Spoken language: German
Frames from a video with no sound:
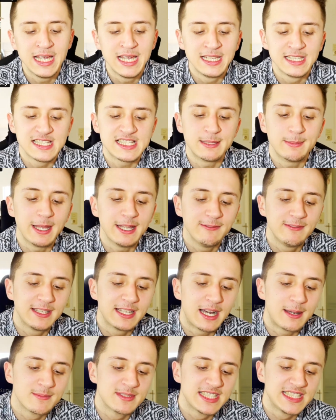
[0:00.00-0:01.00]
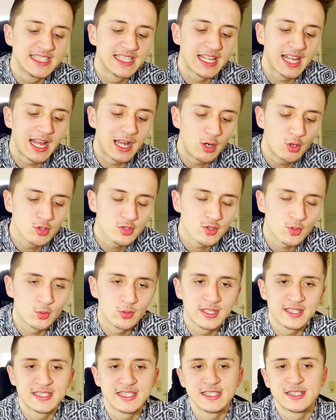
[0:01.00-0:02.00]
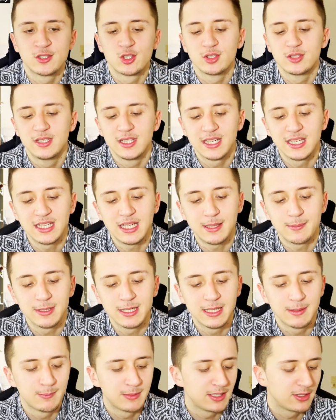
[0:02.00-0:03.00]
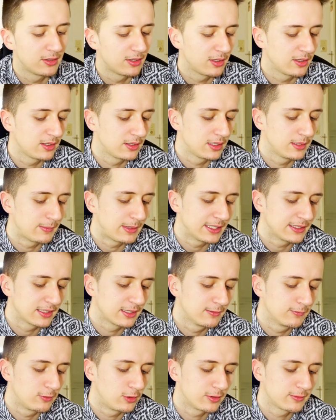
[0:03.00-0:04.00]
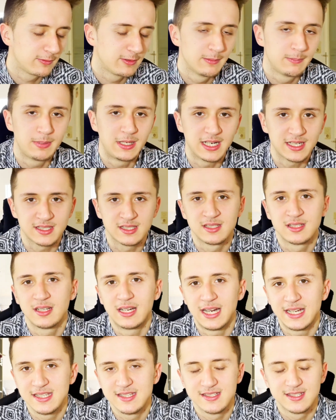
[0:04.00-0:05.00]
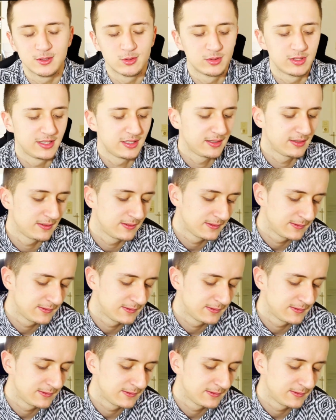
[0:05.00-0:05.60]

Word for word: Deshalb entweder haben sie es raus oder es ist noch drin, aber eben in einem anderen Wort verpackt. Eine Sekunde.